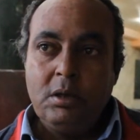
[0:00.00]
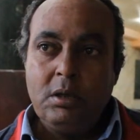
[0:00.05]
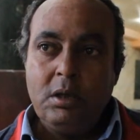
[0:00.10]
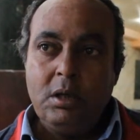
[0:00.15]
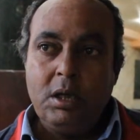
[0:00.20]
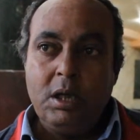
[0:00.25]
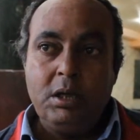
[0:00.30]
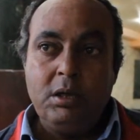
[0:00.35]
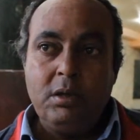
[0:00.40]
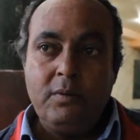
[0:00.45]

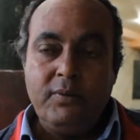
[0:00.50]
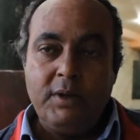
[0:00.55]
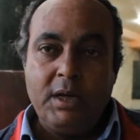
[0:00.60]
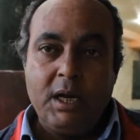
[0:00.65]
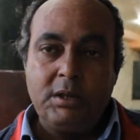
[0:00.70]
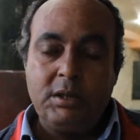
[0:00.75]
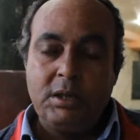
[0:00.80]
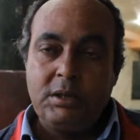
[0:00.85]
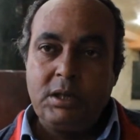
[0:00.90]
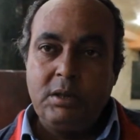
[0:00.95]
لان
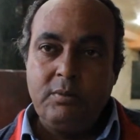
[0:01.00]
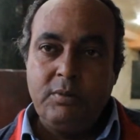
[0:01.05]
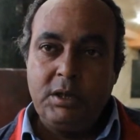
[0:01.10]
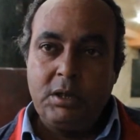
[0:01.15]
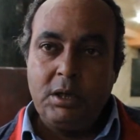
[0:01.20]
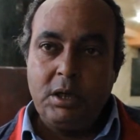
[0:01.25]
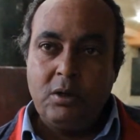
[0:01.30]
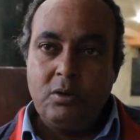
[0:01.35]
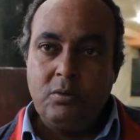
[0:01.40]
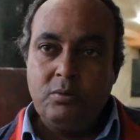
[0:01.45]
في عدد
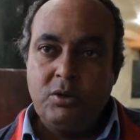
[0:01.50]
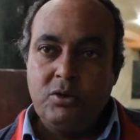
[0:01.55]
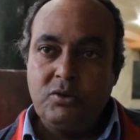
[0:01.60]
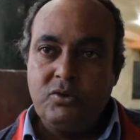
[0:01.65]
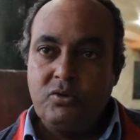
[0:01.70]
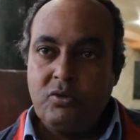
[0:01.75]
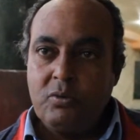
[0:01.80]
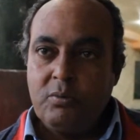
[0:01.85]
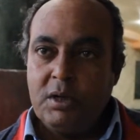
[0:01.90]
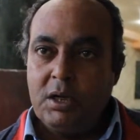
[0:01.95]
كبير قوي من
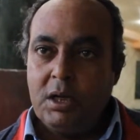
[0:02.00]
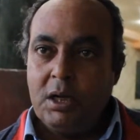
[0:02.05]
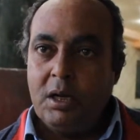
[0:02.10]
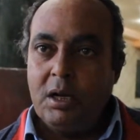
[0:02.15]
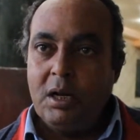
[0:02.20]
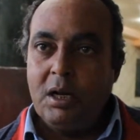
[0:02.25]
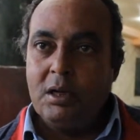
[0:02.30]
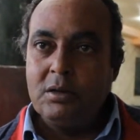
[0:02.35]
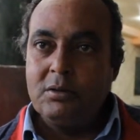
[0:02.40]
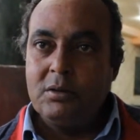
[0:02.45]

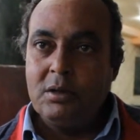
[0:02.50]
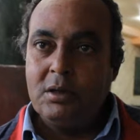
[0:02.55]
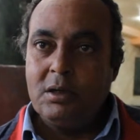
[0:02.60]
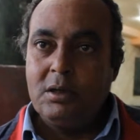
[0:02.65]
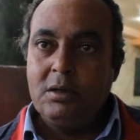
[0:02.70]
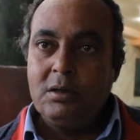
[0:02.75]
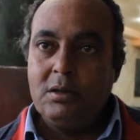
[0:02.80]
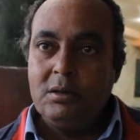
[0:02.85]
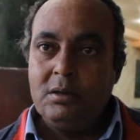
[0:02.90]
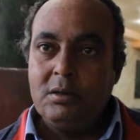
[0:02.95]
الزملاء اعضاء
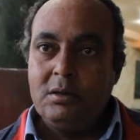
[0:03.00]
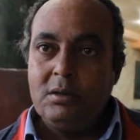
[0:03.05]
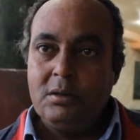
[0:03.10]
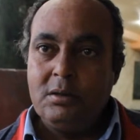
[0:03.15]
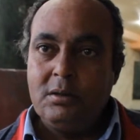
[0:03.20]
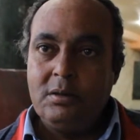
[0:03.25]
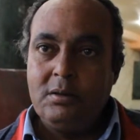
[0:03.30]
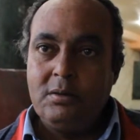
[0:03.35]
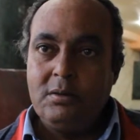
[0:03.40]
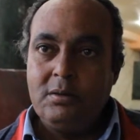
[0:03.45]

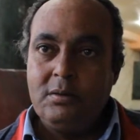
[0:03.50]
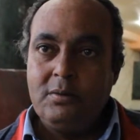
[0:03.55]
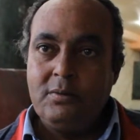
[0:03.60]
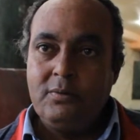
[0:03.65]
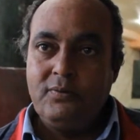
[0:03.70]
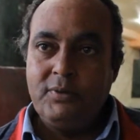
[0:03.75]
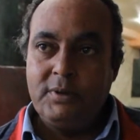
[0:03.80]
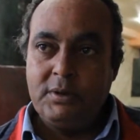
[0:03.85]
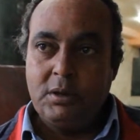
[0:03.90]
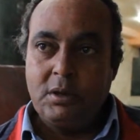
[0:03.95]

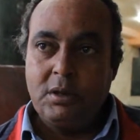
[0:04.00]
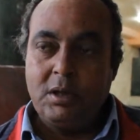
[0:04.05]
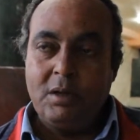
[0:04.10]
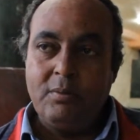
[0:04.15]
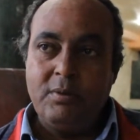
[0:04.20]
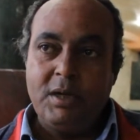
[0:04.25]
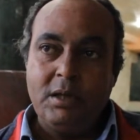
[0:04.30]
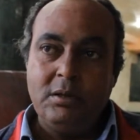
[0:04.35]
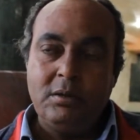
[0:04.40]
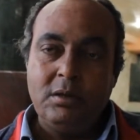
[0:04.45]
في
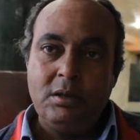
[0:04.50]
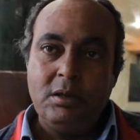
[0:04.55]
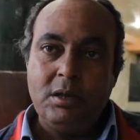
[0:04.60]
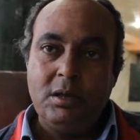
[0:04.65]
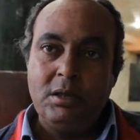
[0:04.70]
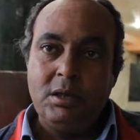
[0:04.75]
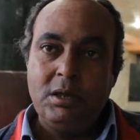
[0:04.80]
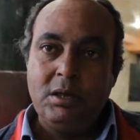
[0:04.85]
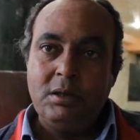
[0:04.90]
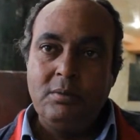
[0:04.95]
النقابه
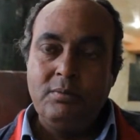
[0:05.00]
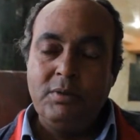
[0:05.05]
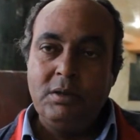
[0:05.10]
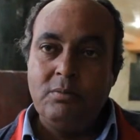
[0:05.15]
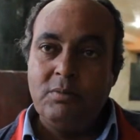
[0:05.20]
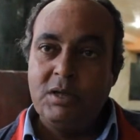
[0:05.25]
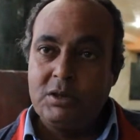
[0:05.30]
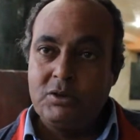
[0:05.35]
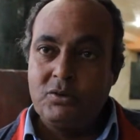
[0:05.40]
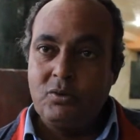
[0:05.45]
عندنا هنا
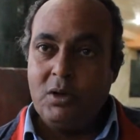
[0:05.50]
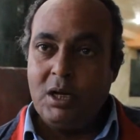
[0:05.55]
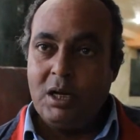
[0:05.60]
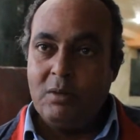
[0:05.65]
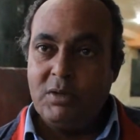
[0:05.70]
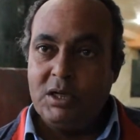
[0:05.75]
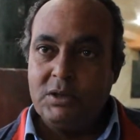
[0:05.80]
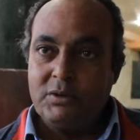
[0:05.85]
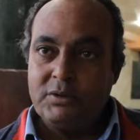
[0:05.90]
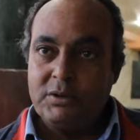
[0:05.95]
بيمارسوا
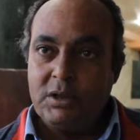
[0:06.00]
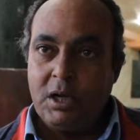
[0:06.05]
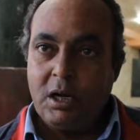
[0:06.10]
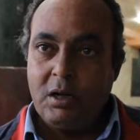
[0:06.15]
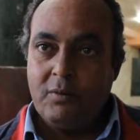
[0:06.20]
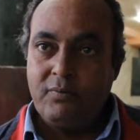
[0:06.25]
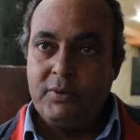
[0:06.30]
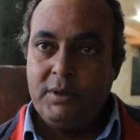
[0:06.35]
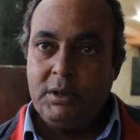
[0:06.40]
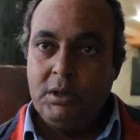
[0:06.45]
العمل
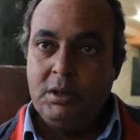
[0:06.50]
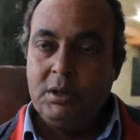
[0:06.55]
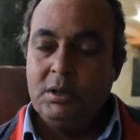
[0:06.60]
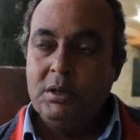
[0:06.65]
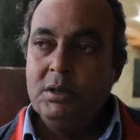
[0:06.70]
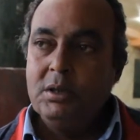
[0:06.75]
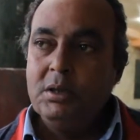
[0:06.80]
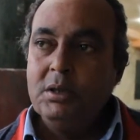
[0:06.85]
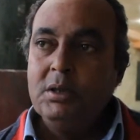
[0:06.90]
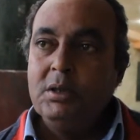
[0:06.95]
الصحفي
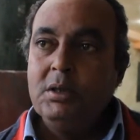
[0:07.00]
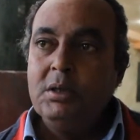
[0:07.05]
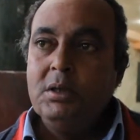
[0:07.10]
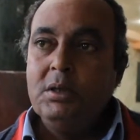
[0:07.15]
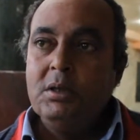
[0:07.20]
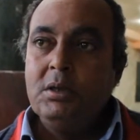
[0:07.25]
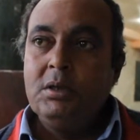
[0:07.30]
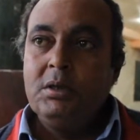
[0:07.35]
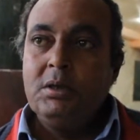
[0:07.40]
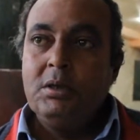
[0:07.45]

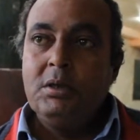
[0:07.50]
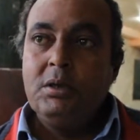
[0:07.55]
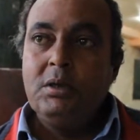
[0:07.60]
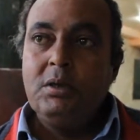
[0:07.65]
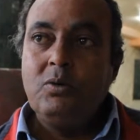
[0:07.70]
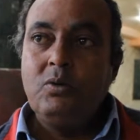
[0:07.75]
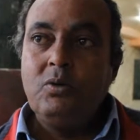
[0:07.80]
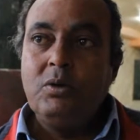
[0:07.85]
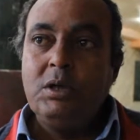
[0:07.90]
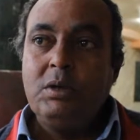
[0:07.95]

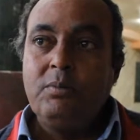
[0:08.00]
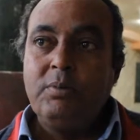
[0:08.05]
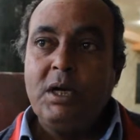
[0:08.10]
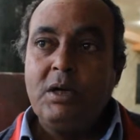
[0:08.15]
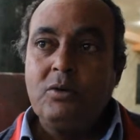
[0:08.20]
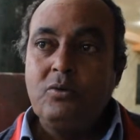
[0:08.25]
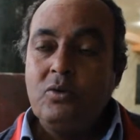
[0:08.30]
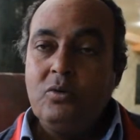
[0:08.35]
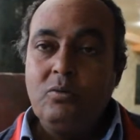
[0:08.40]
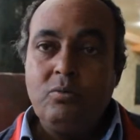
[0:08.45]

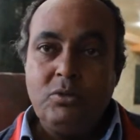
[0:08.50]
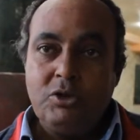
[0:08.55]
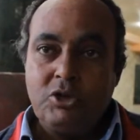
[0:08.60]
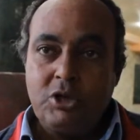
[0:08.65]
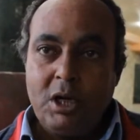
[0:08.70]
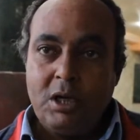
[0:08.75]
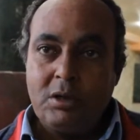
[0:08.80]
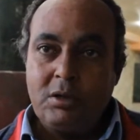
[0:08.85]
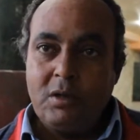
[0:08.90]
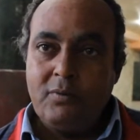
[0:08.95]
وبعضهم
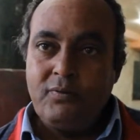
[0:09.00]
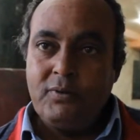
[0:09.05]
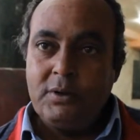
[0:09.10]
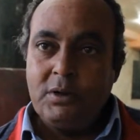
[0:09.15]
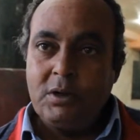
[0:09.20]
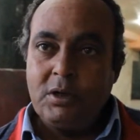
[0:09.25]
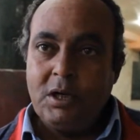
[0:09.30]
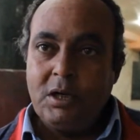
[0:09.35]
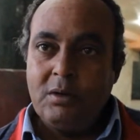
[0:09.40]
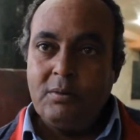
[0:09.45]
مش اعضاء في
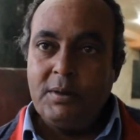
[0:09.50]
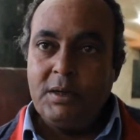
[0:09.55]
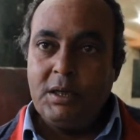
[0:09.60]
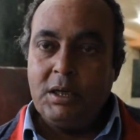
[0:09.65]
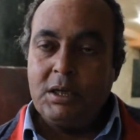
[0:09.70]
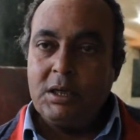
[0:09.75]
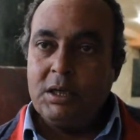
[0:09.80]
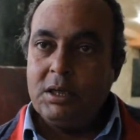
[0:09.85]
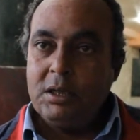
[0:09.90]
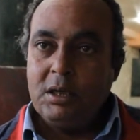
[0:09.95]
النقابه
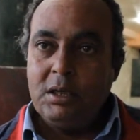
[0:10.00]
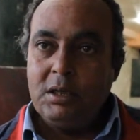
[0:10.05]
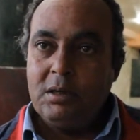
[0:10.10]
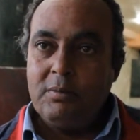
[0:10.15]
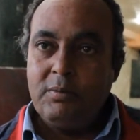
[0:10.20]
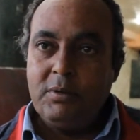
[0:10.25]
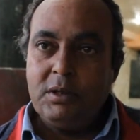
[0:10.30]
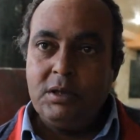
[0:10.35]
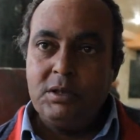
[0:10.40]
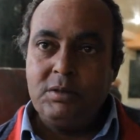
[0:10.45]
لكن
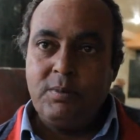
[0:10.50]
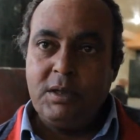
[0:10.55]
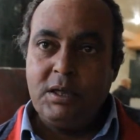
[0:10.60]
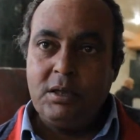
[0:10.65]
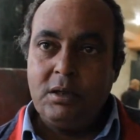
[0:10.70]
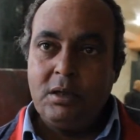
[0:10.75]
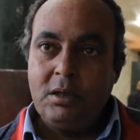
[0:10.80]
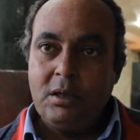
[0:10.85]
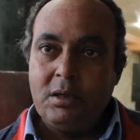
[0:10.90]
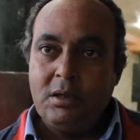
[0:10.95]
احنا بالنسبه
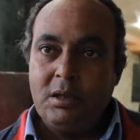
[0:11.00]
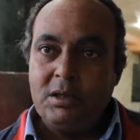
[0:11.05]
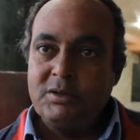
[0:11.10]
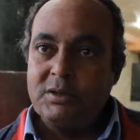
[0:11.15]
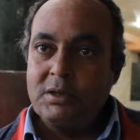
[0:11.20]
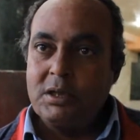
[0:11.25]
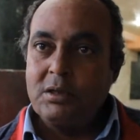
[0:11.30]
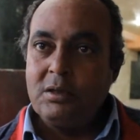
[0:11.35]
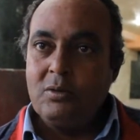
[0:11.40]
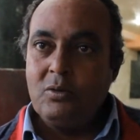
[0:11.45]
لنا
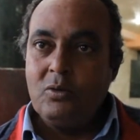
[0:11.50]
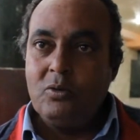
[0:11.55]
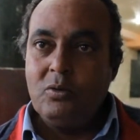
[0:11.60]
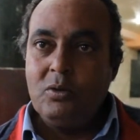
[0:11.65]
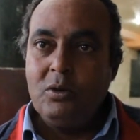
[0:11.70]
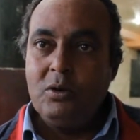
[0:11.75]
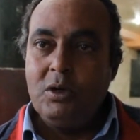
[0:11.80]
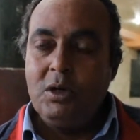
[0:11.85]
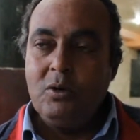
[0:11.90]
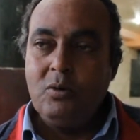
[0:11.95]

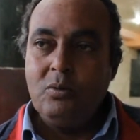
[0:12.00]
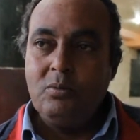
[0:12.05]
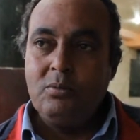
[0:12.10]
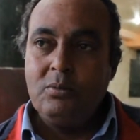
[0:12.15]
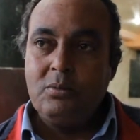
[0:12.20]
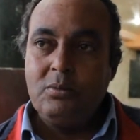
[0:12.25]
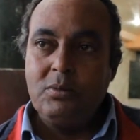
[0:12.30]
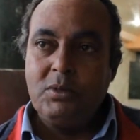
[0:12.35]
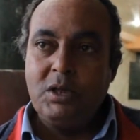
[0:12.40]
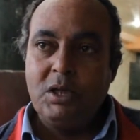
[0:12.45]
نظرته
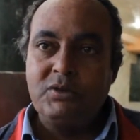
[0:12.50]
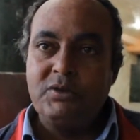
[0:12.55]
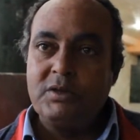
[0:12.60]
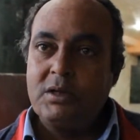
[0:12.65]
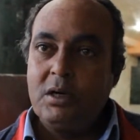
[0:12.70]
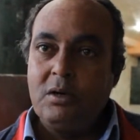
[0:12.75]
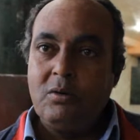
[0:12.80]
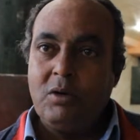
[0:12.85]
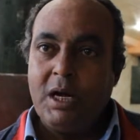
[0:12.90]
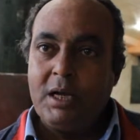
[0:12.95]
ليهم
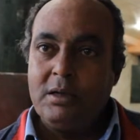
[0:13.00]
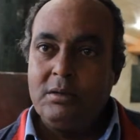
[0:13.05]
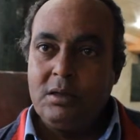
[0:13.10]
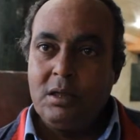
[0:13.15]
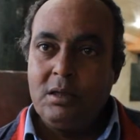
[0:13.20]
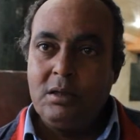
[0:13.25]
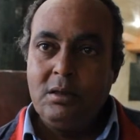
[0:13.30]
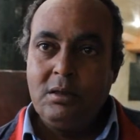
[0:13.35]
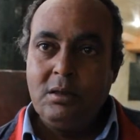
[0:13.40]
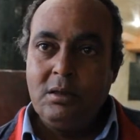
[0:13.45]
نظره واحده